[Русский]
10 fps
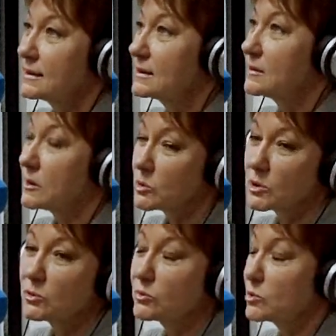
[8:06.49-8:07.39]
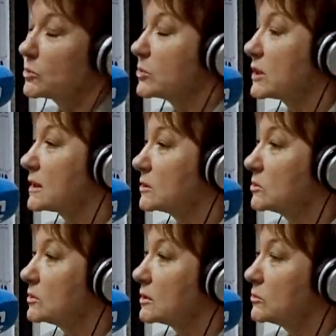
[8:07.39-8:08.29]
не говоря уж о том, что писать
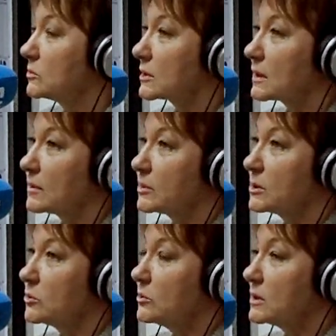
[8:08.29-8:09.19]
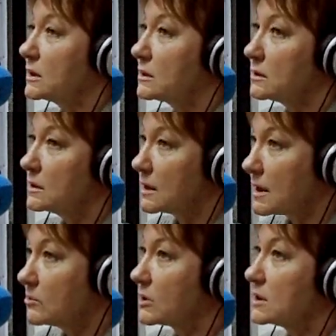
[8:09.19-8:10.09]
какой-то юмор. А потом они
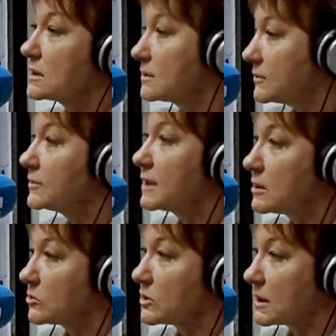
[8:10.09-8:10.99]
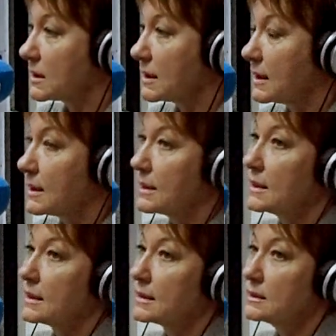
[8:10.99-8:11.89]
играют, они развиваются,
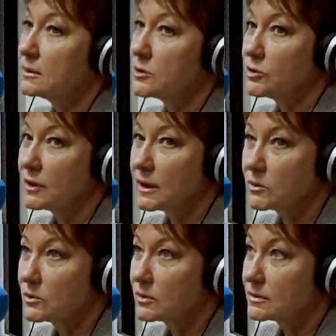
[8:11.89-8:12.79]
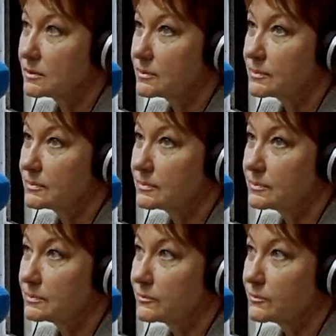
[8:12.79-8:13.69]
они начинают э,
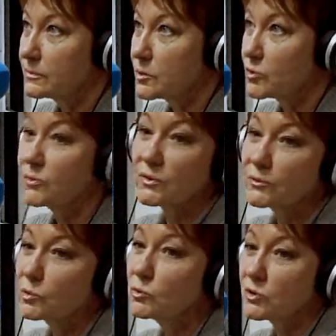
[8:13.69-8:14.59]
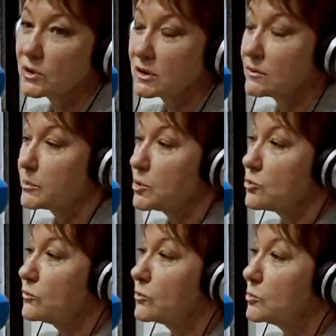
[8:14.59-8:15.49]
чувствовать вкус,
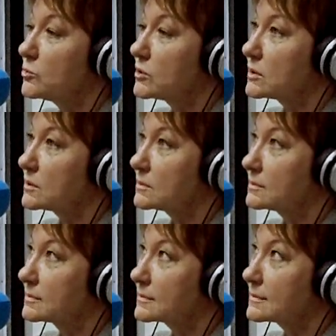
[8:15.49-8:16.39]
причем вкус э,